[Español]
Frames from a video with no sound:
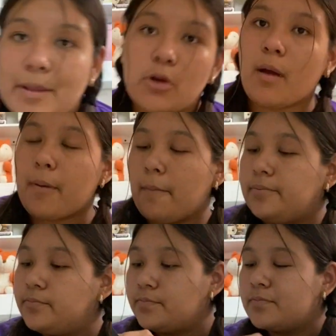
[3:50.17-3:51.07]
wrap up
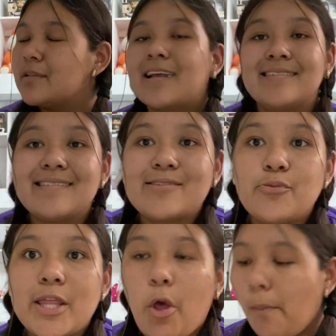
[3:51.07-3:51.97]
que se está
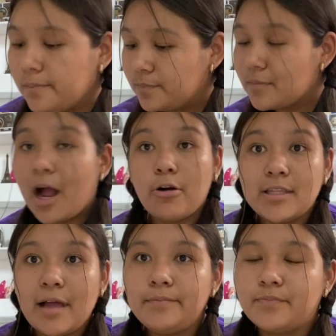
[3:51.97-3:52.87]
subiendo
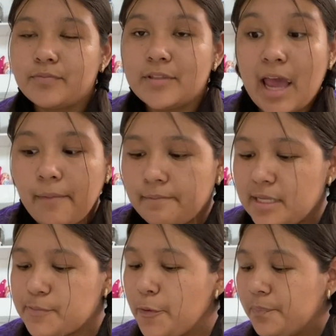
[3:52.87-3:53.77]
ahorita, ya
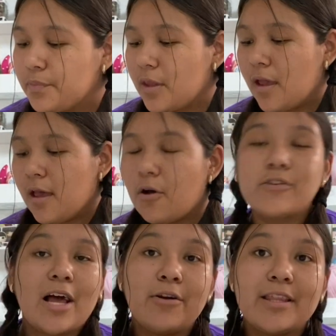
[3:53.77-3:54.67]
mismo. O
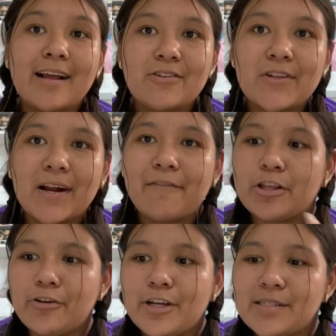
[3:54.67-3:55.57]
sea, ahorita que lo estoy
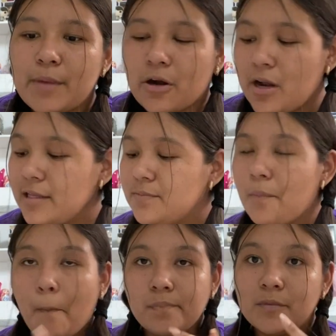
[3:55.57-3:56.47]
grabando, hoy es miércoles,
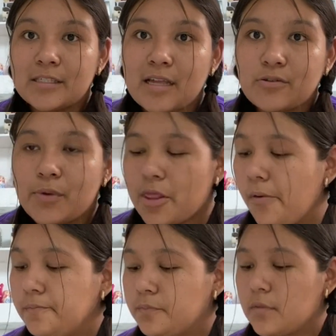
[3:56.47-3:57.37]
se está subiendo.
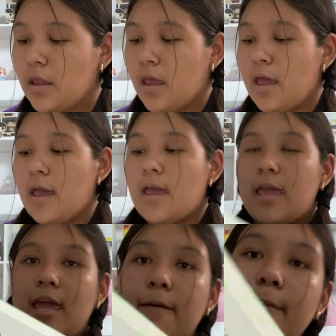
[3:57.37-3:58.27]

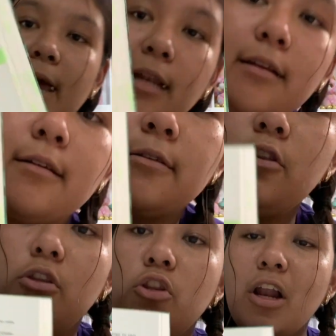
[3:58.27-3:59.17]
Y vean,
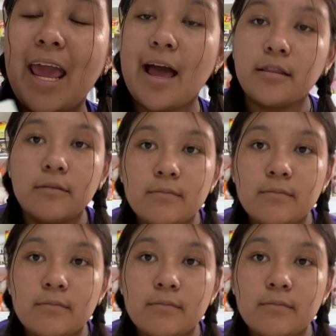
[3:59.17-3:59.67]
no lean.